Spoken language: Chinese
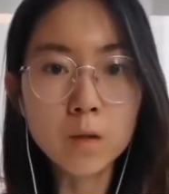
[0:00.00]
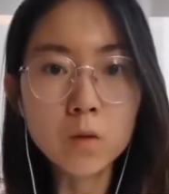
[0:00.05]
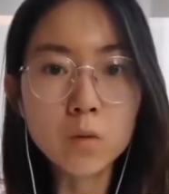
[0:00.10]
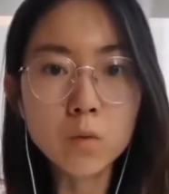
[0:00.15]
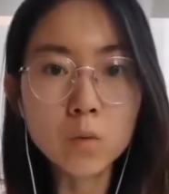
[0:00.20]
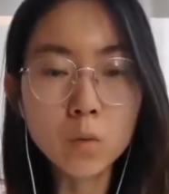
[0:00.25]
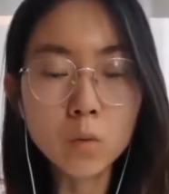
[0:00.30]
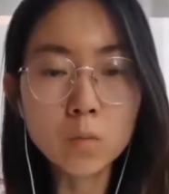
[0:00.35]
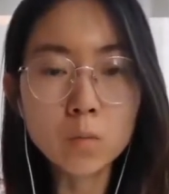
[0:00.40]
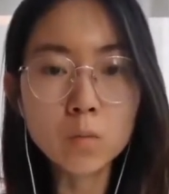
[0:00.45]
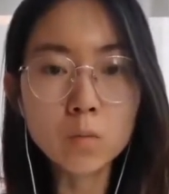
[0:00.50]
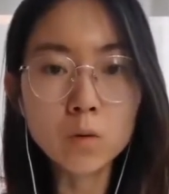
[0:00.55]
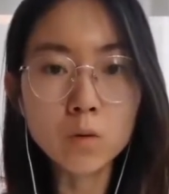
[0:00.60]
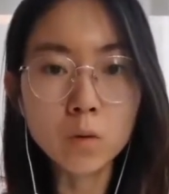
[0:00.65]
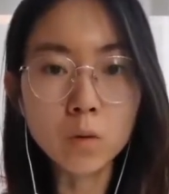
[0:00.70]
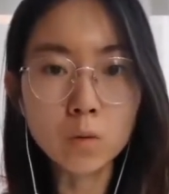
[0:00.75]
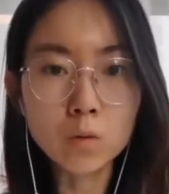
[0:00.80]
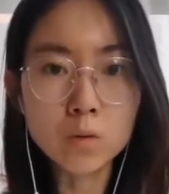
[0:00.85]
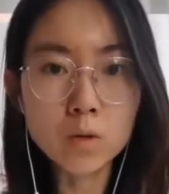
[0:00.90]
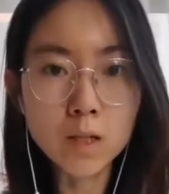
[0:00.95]
拥
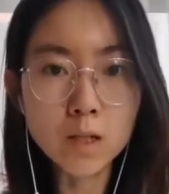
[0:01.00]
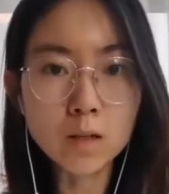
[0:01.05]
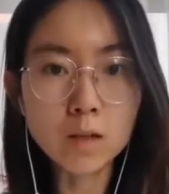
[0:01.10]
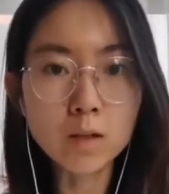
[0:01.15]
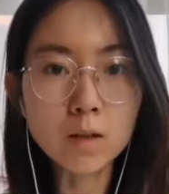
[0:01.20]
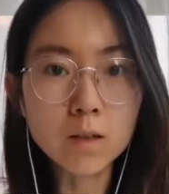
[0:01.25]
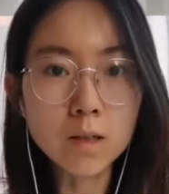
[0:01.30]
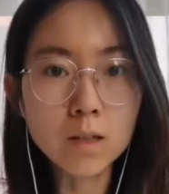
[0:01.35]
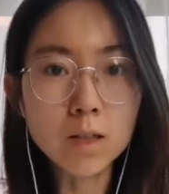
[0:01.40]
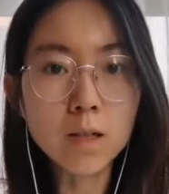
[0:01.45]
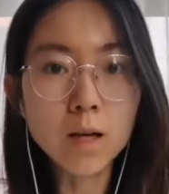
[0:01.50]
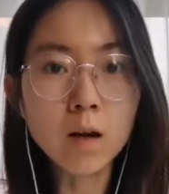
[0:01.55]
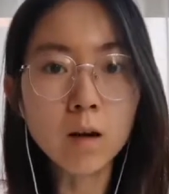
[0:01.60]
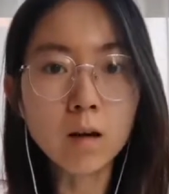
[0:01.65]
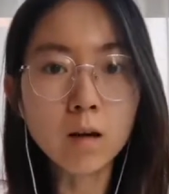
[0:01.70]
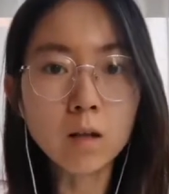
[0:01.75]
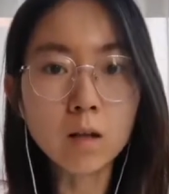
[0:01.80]
有这个力量